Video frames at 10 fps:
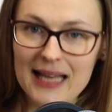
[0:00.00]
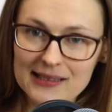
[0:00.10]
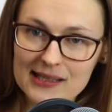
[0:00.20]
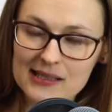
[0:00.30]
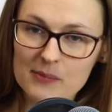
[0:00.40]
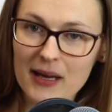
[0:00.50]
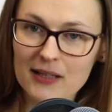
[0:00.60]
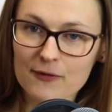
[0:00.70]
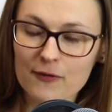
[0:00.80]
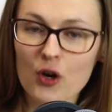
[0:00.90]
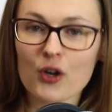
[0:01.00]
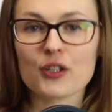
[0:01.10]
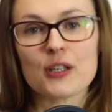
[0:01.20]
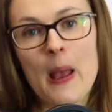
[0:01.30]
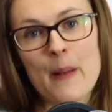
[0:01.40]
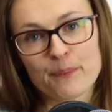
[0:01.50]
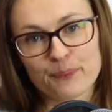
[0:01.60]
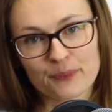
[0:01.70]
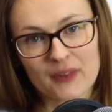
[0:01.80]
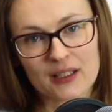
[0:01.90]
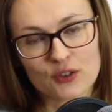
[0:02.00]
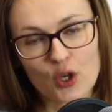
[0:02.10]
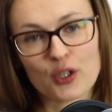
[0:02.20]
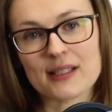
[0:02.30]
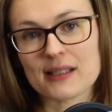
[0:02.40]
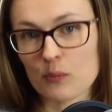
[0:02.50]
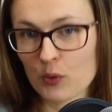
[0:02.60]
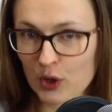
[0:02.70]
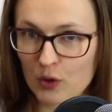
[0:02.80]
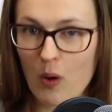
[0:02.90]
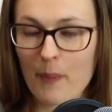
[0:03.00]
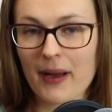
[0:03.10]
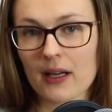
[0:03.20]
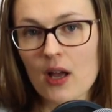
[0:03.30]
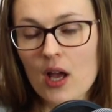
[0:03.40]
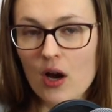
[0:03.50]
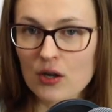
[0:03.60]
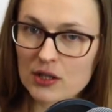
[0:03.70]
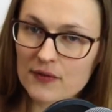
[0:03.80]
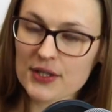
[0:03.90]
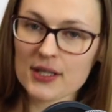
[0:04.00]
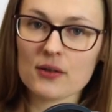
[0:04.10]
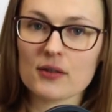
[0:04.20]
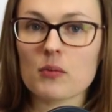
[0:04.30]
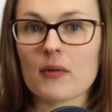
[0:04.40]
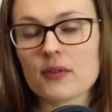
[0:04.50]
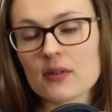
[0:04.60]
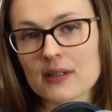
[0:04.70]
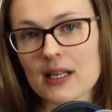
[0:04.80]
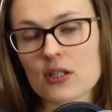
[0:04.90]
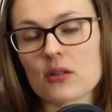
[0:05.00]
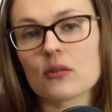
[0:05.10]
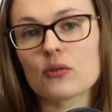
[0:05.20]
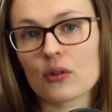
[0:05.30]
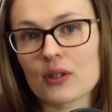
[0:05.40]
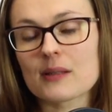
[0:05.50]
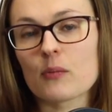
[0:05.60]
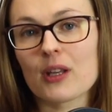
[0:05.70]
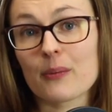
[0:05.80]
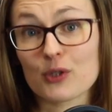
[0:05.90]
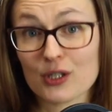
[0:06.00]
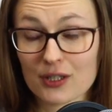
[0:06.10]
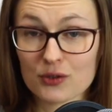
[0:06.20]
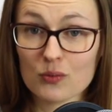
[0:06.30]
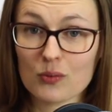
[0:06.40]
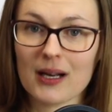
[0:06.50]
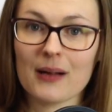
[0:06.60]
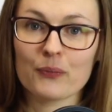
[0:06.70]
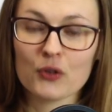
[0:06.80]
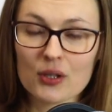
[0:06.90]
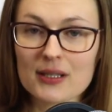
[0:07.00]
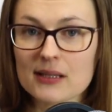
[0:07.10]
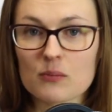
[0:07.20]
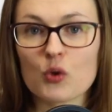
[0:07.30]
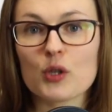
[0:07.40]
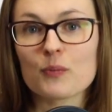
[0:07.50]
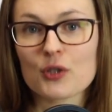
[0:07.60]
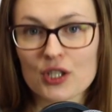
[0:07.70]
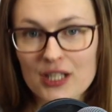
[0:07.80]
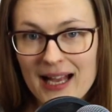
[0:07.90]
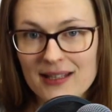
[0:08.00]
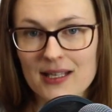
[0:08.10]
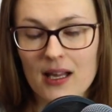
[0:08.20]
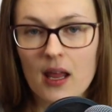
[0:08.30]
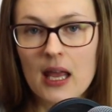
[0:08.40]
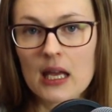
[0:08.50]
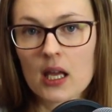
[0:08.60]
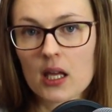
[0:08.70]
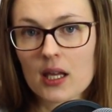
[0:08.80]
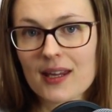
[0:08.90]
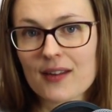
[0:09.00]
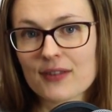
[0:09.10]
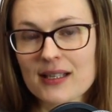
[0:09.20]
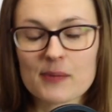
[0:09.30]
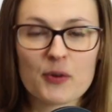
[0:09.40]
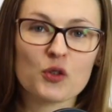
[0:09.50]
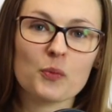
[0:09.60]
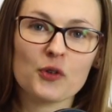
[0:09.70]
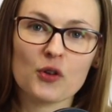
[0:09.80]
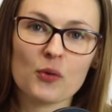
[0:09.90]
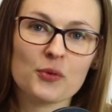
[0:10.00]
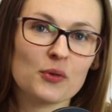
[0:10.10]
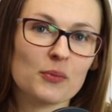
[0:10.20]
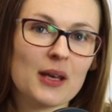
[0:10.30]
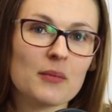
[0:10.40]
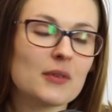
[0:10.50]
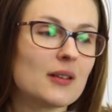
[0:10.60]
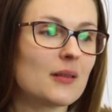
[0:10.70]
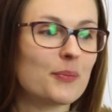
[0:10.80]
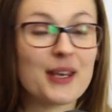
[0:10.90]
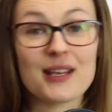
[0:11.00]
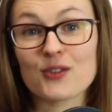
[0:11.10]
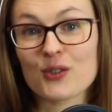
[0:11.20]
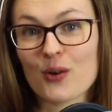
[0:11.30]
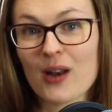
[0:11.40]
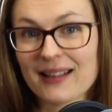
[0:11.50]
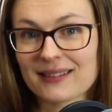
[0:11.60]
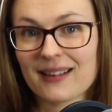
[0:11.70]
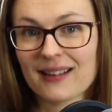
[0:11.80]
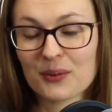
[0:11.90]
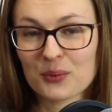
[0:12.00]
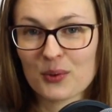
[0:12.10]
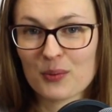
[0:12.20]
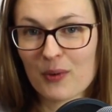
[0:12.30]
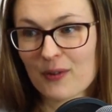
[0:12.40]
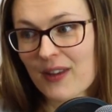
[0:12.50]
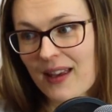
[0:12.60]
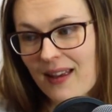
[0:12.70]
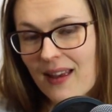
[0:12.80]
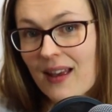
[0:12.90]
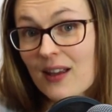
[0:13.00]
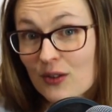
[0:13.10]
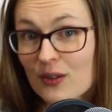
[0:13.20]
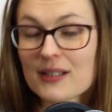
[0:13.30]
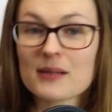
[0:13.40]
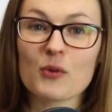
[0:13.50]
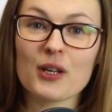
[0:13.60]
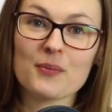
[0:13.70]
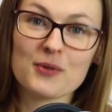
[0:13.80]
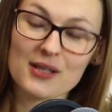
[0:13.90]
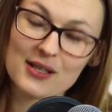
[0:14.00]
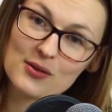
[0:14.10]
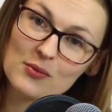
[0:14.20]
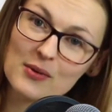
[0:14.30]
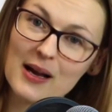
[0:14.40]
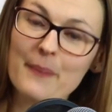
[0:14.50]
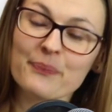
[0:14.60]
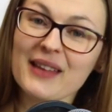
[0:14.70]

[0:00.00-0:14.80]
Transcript: Das ist mein Freund, Mm, to jest mój chłopak. Oczywiście dosłownie oznacza to, to jest moja przyjaciółka, to jest mój przyjaciel. I w ten sposób zrozumiemy pięciolatka, który powie, to jest moja przyjaciółka,